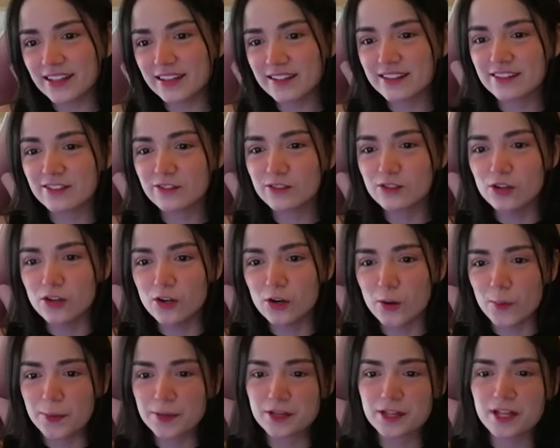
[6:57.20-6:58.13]
100
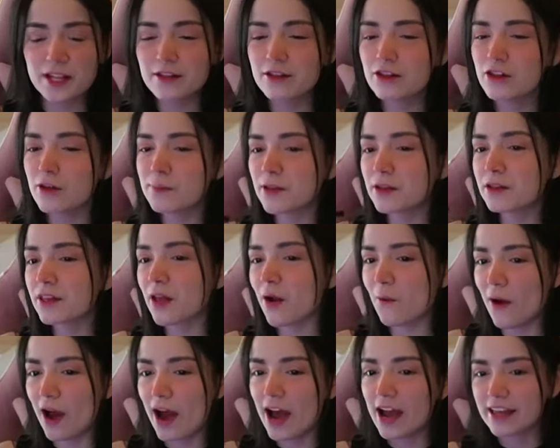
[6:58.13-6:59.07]
subs, 100 subs está
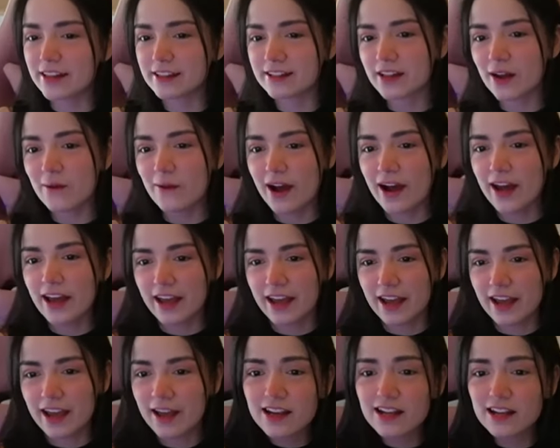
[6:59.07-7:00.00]
guay, está guay,
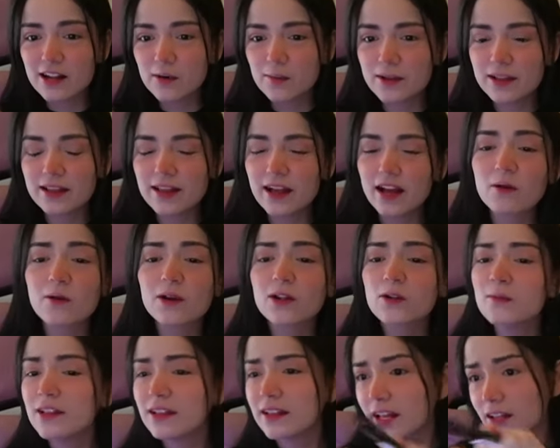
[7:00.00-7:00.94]
¿eh? Y la humildad,
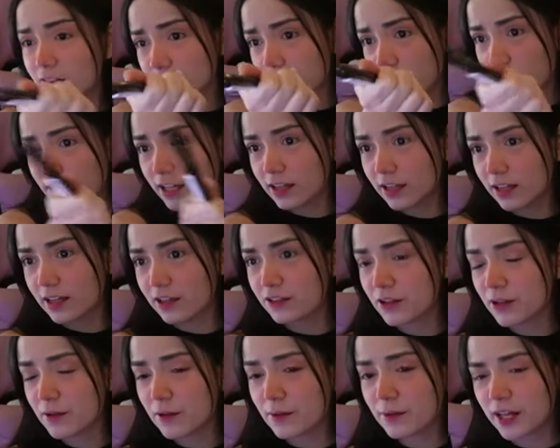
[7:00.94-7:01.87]
¿cuál humildad? Tú cállate,
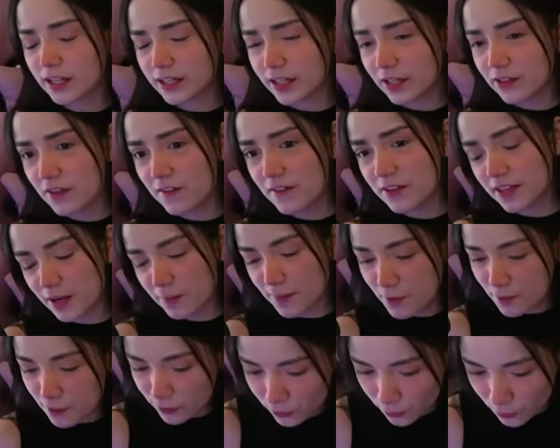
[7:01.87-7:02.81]
estoy tratando de vender
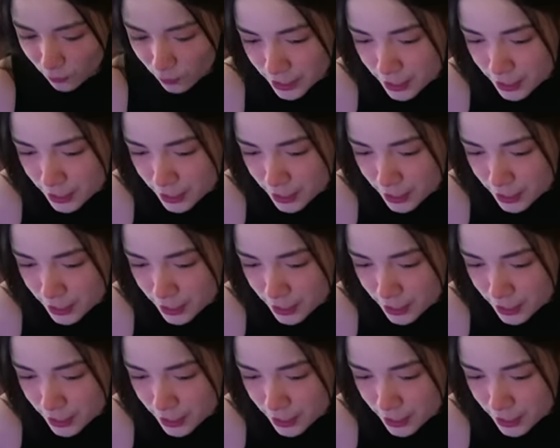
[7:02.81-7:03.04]
mi voto.